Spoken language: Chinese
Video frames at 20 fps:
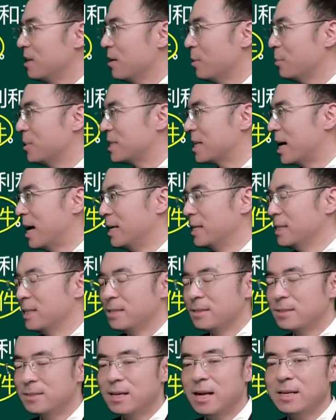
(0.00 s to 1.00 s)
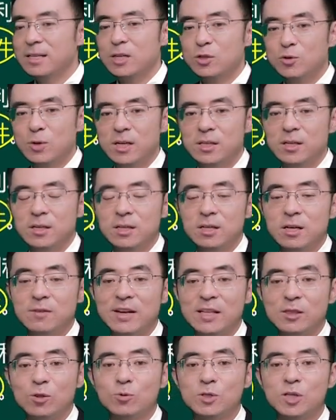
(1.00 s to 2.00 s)
另外，我们讲自然人的权利能力，各
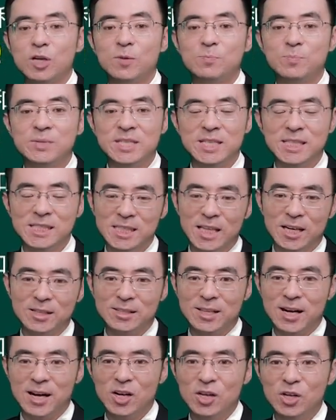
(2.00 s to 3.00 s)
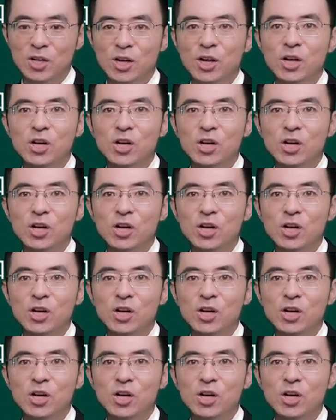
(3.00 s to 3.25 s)
位都是平等的。